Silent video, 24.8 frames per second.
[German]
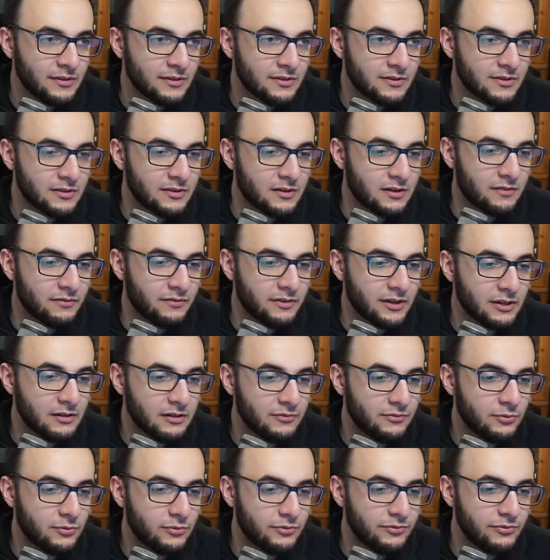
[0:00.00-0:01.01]
So, wir gehen auf
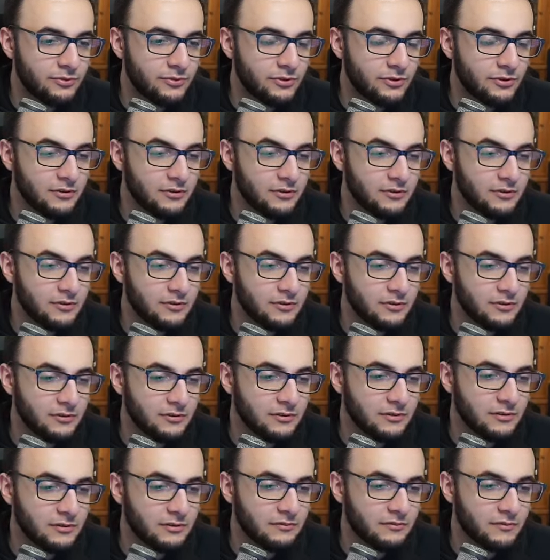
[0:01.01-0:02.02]
Ophion.
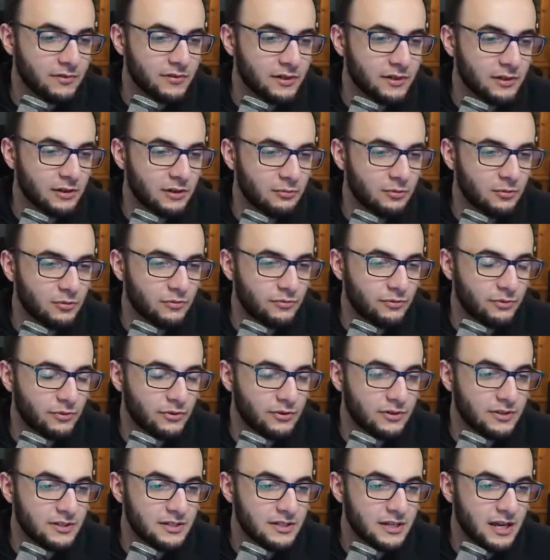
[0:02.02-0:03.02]
Weil ich glaube, Ophion
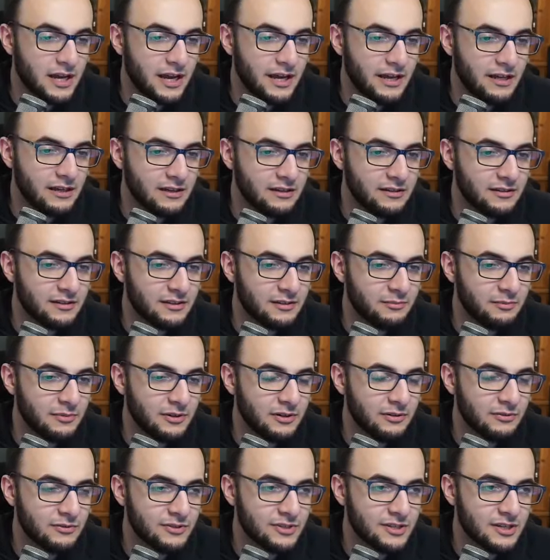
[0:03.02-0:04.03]
ist eigentlich
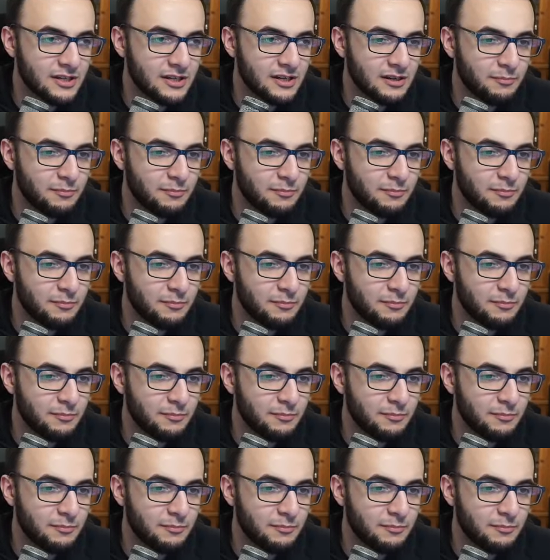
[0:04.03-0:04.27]
immer unser